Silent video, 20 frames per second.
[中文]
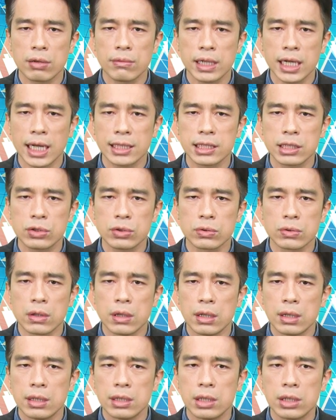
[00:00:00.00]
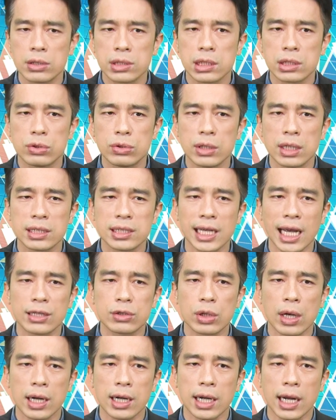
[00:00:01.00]
有没有看清楚？又持续的再
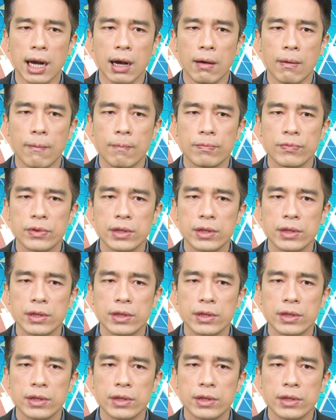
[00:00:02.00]
创高。